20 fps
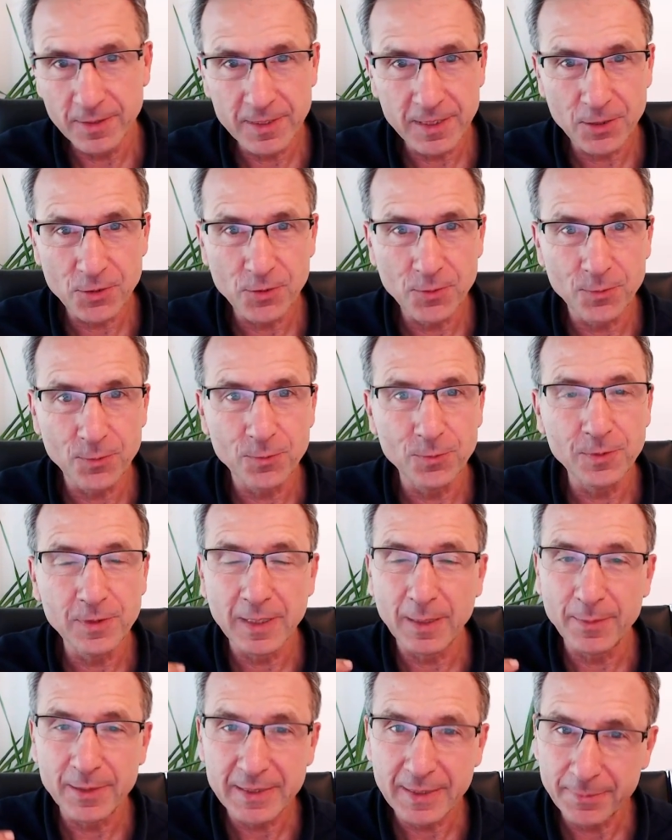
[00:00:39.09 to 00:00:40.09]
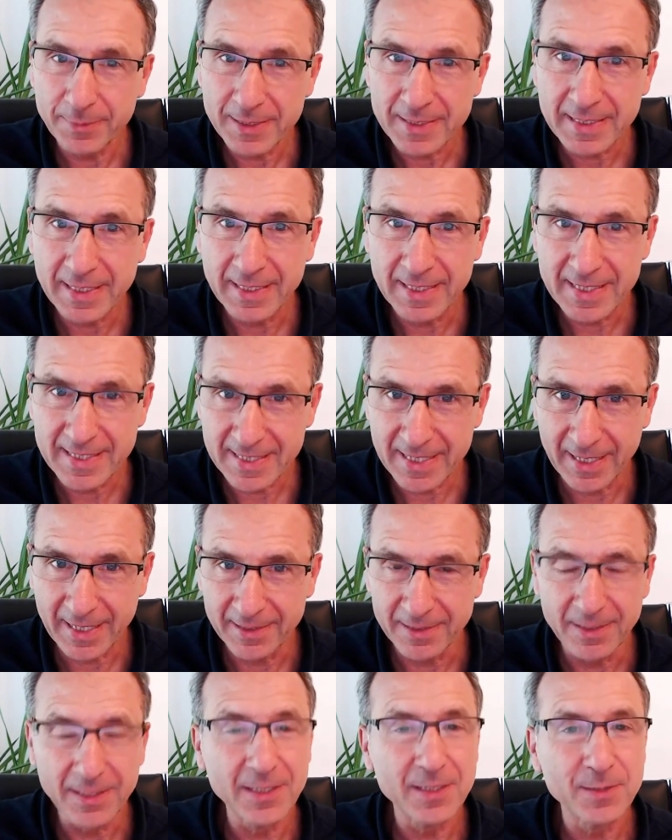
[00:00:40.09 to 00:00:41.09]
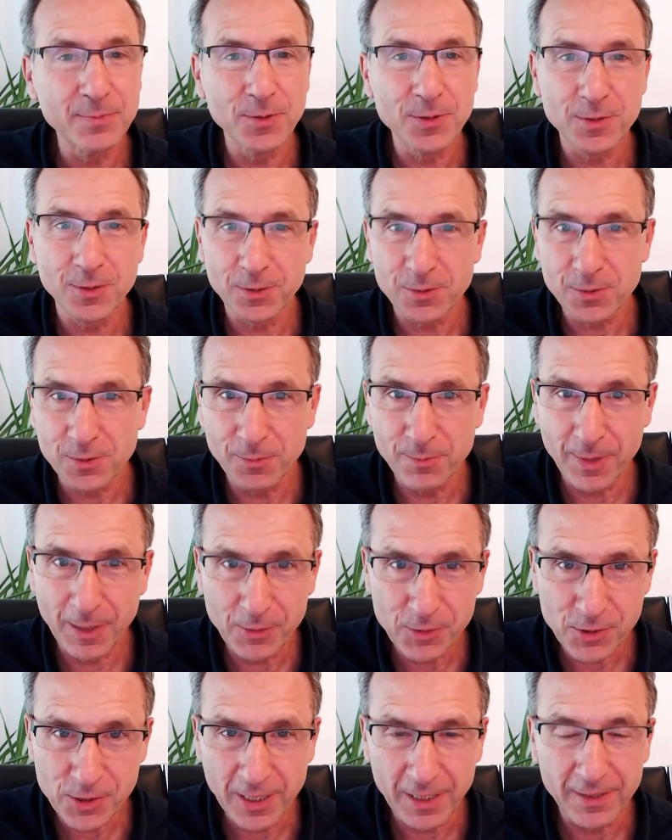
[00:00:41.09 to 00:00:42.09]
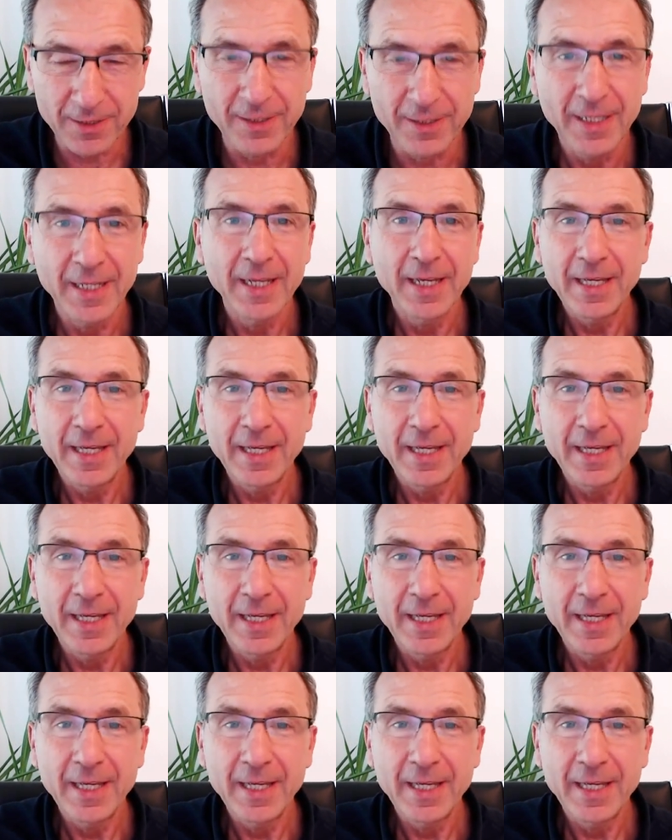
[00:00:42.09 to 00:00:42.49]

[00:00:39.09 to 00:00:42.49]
ist ja schön und gut, aber ich habe jetzt keine Zeit. Ich muss noch zur Baustelle.